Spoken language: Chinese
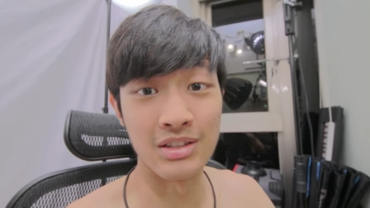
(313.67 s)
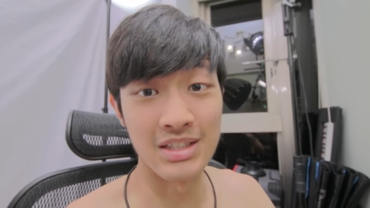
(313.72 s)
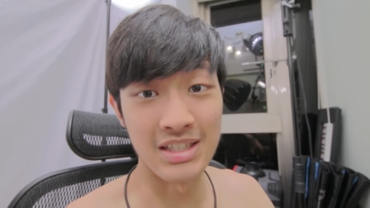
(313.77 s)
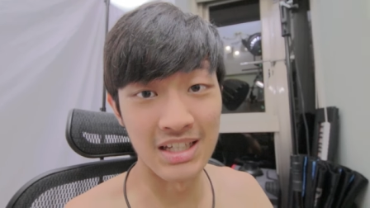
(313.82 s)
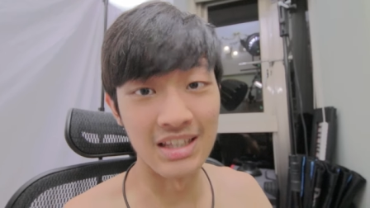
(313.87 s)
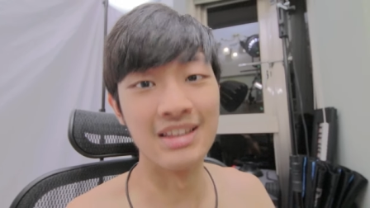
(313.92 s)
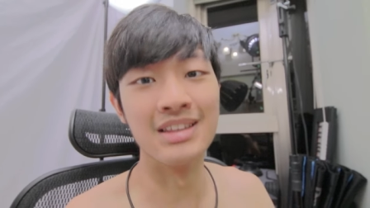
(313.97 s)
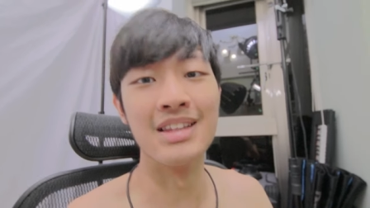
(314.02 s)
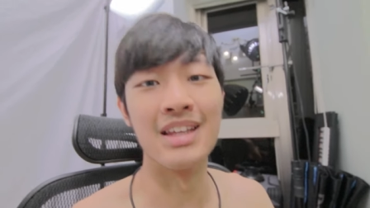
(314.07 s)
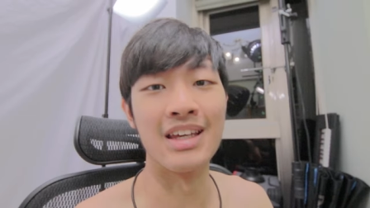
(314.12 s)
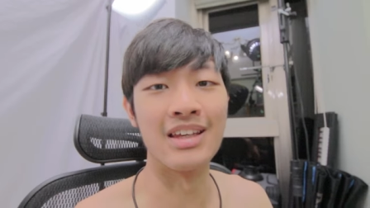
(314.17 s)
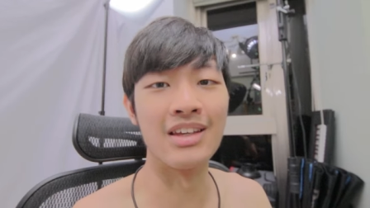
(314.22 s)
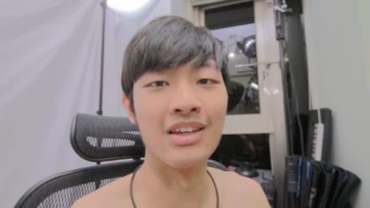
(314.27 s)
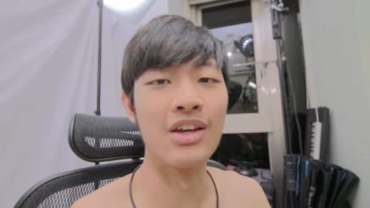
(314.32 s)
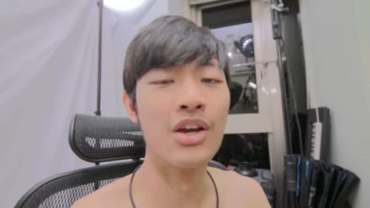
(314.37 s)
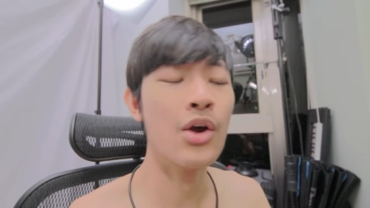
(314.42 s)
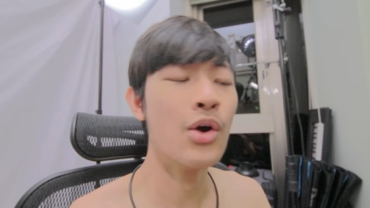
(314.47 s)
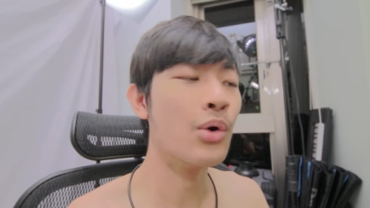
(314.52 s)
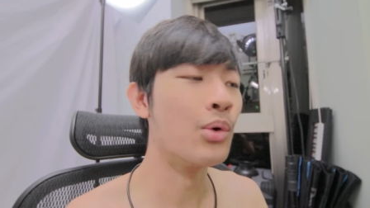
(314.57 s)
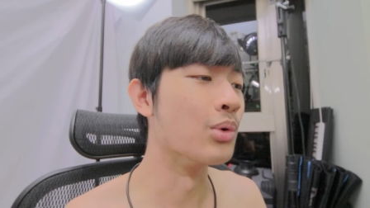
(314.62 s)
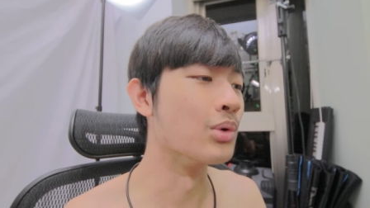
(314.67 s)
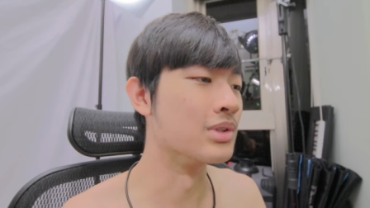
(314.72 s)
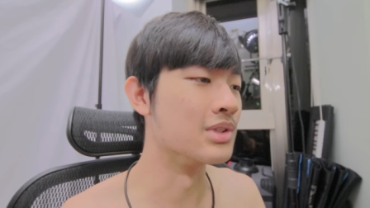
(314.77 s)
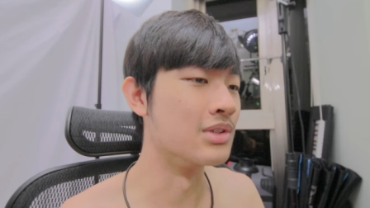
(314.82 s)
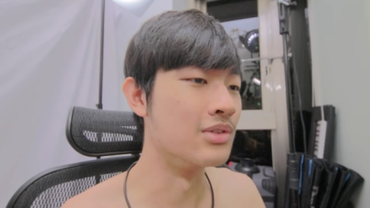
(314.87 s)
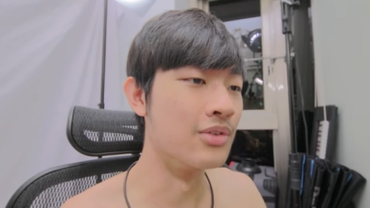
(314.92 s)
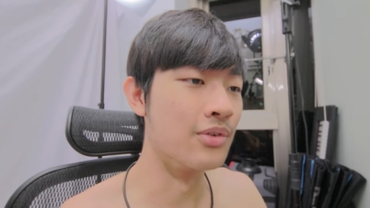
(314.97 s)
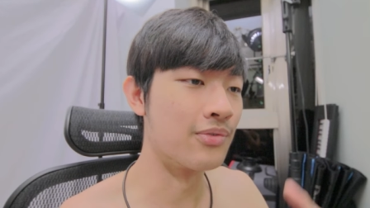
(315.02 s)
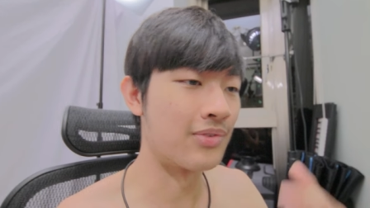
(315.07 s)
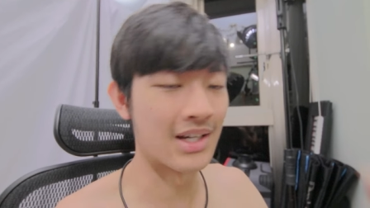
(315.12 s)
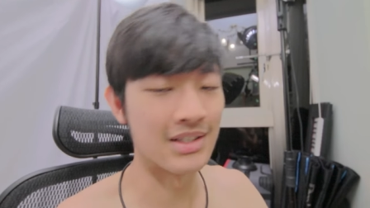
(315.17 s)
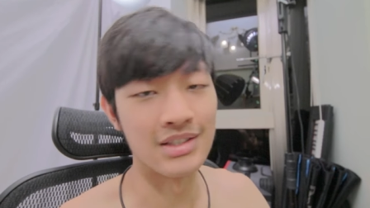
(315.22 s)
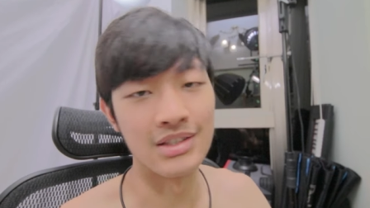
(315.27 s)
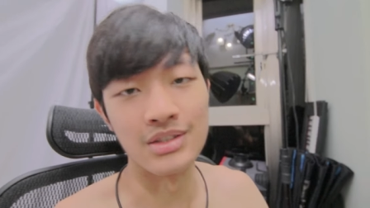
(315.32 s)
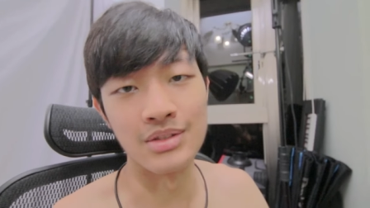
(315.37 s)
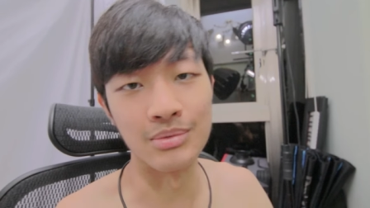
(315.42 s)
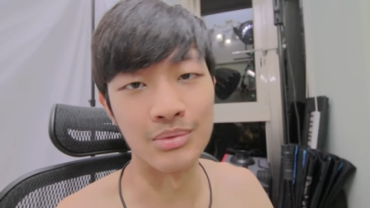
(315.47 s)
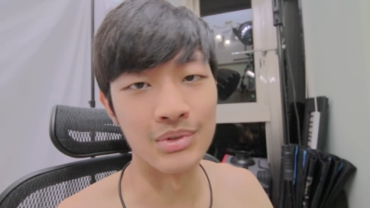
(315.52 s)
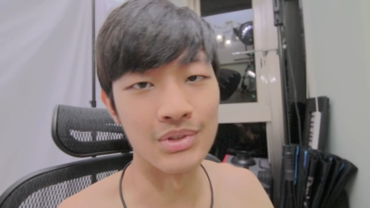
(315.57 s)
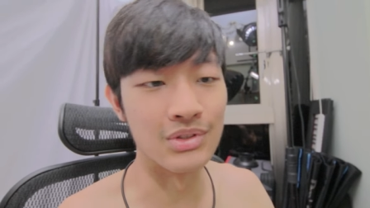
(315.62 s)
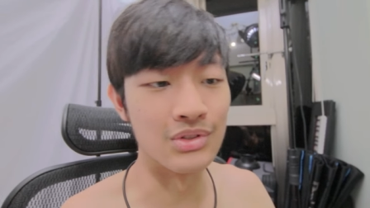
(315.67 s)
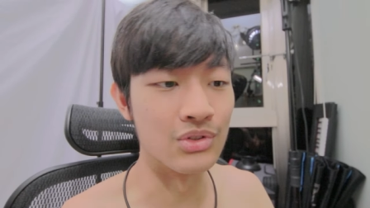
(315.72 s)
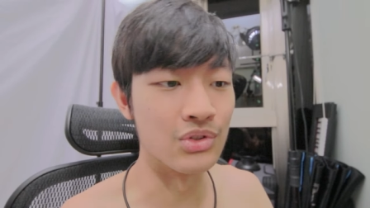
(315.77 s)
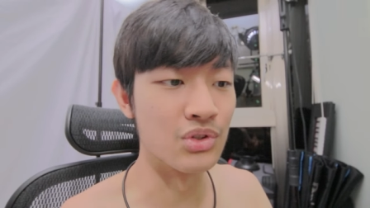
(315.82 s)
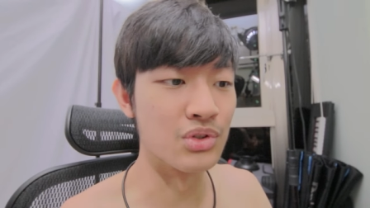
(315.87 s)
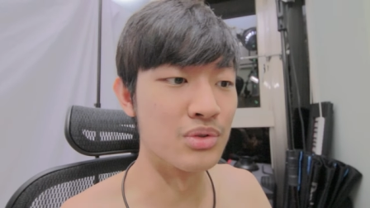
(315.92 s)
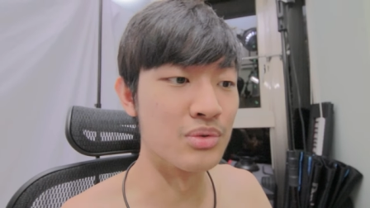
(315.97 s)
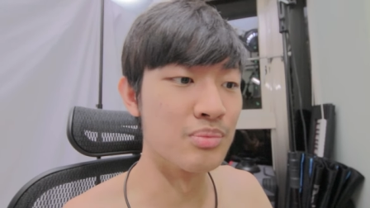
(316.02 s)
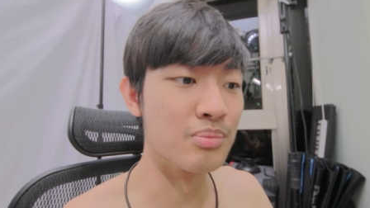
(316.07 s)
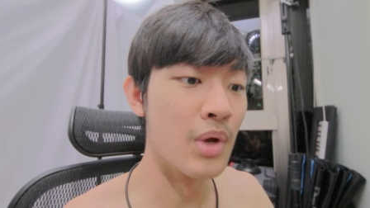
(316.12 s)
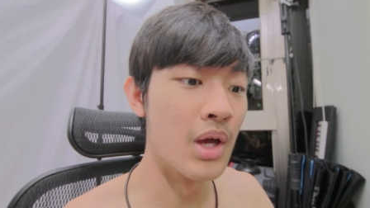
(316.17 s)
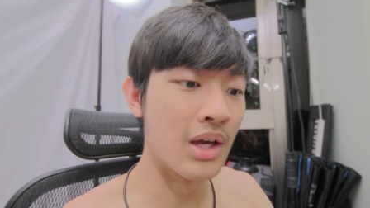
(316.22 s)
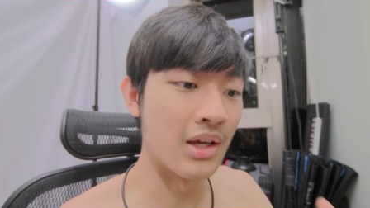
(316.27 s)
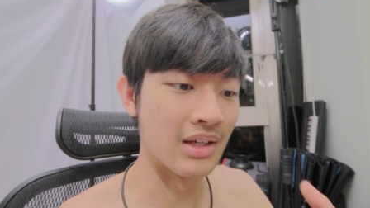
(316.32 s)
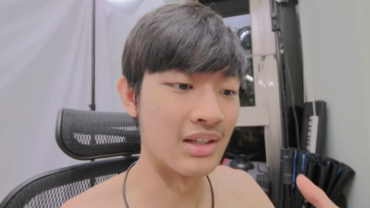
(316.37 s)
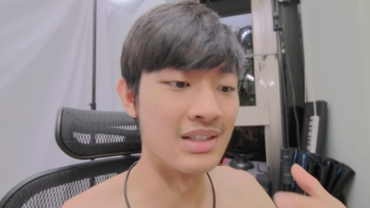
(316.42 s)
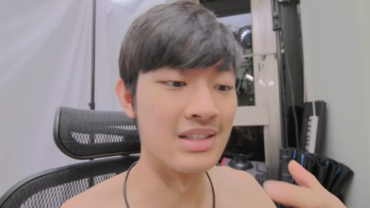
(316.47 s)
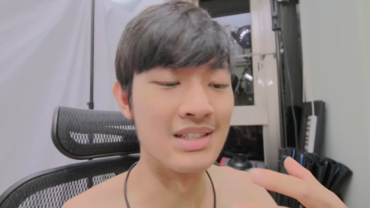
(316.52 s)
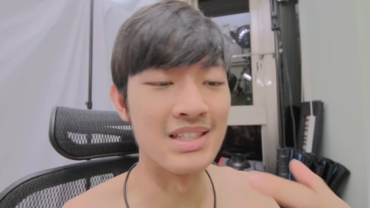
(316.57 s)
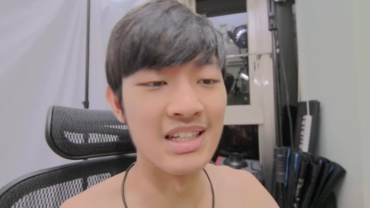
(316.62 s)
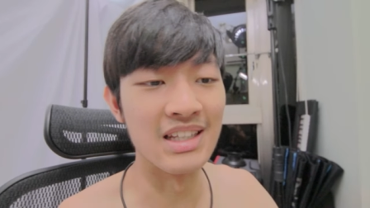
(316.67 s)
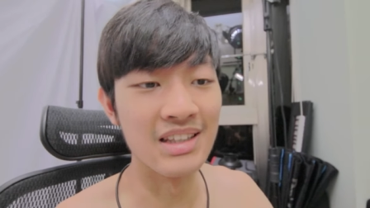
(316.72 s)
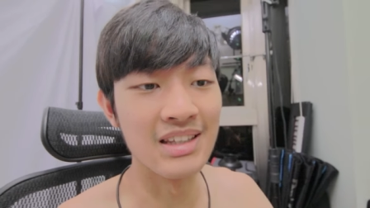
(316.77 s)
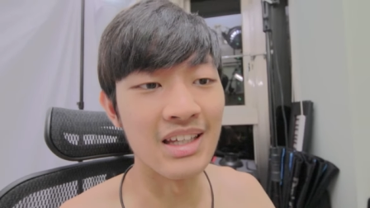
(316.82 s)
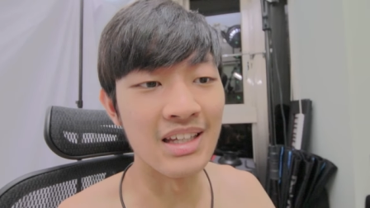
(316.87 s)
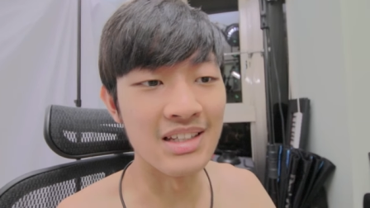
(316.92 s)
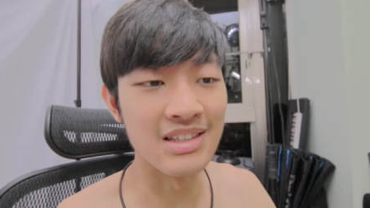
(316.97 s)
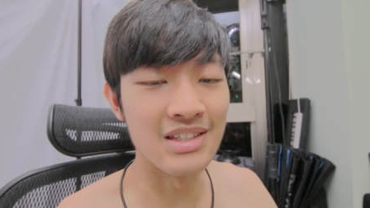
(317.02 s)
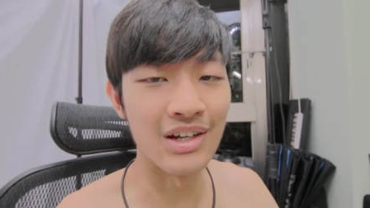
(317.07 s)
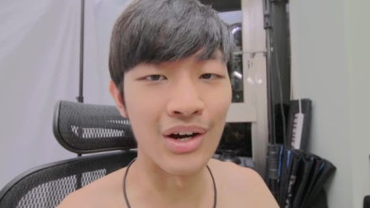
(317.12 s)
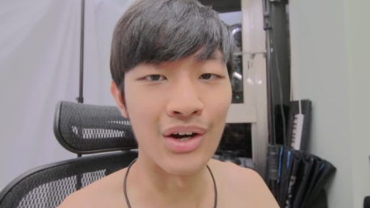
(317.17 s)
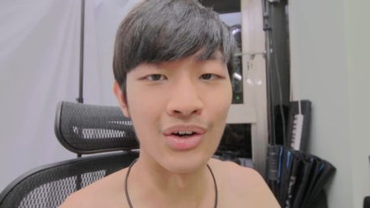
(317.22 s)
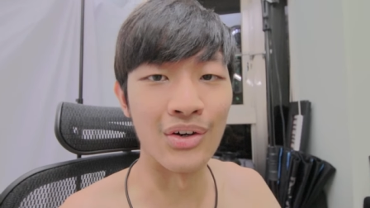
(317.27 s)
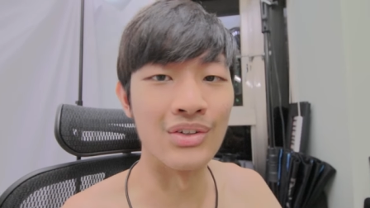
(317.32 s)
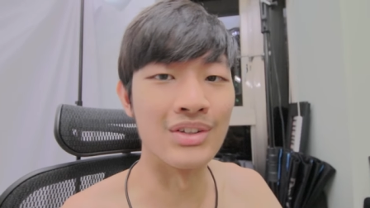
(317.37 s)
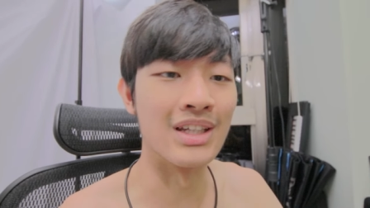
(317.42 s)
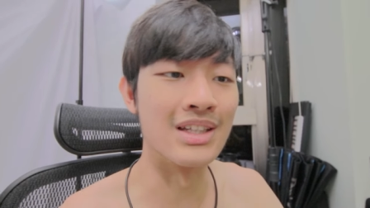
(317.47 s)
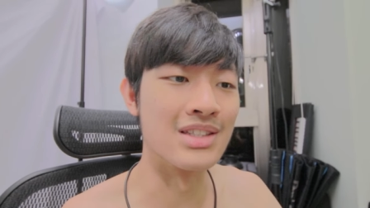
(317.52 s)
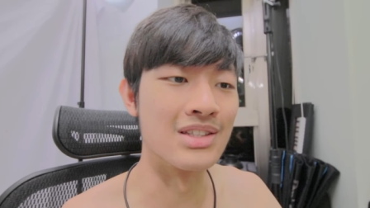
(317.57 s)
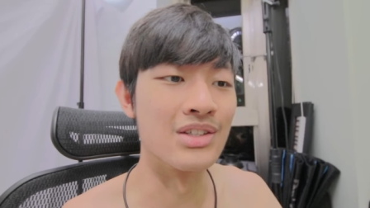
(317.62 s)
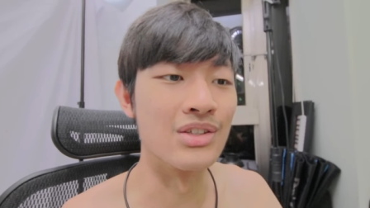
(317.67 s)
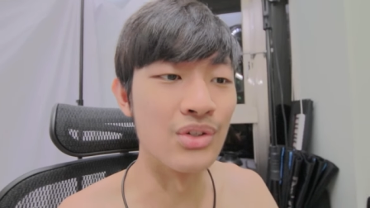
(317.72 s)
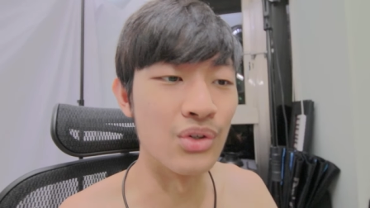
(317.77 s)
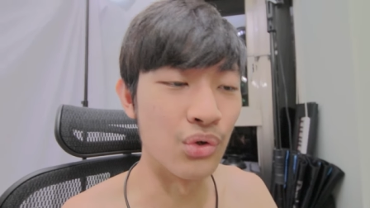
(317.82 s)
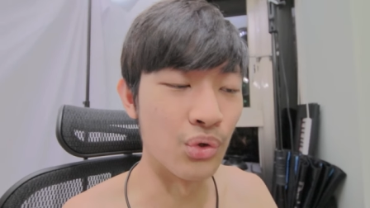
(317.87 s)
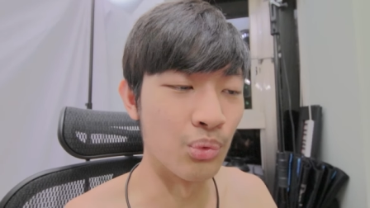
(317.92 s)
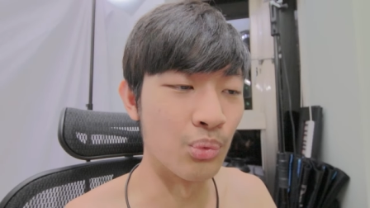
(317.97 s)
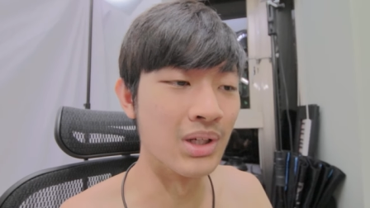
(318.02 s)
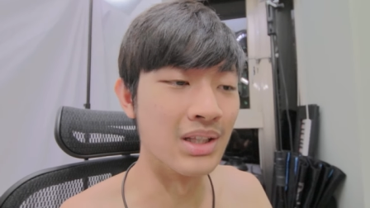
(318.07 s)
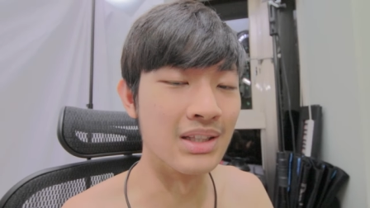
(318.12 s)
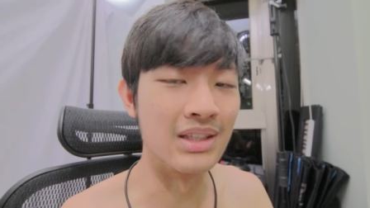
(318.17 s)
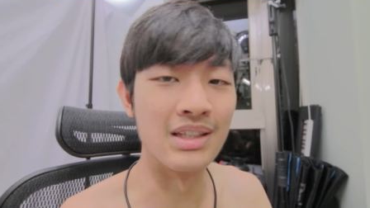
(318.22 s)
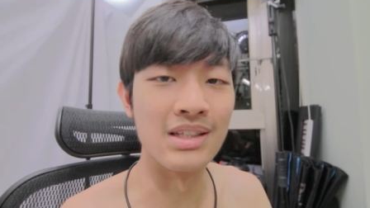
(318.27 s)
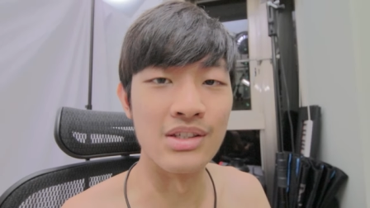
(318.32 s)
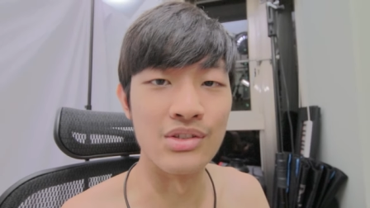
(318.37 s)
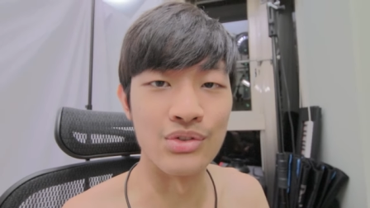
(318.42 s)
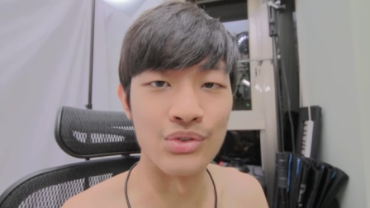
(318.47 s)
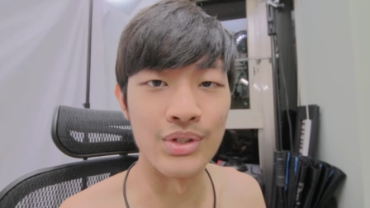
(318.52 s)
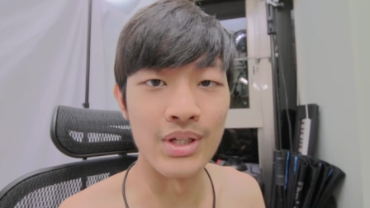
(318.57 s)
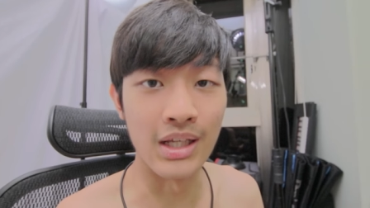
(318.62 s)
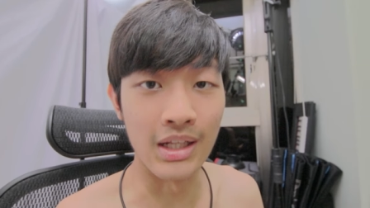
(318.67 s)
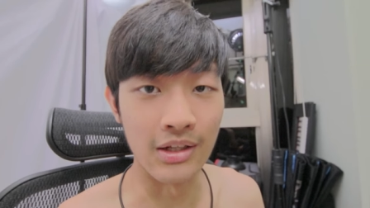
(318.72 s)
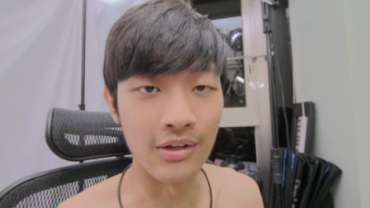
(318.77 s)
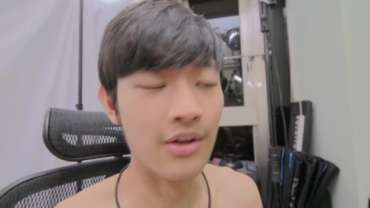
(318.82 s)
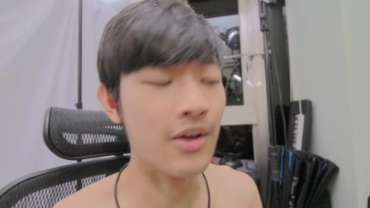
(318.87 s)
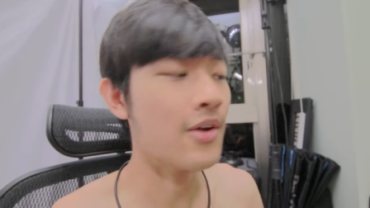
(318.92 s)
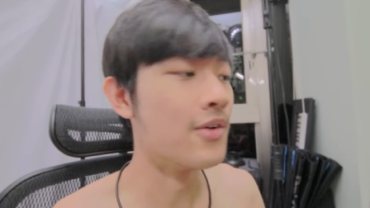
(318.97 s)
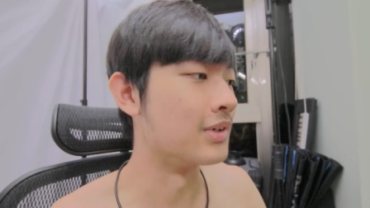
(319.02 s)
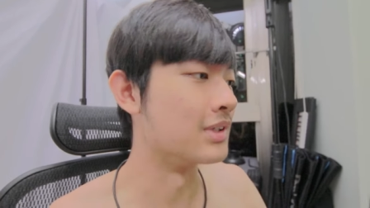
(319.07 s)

监听，或者是发生什么事，就是可能监听是好，但是又有问题之类的。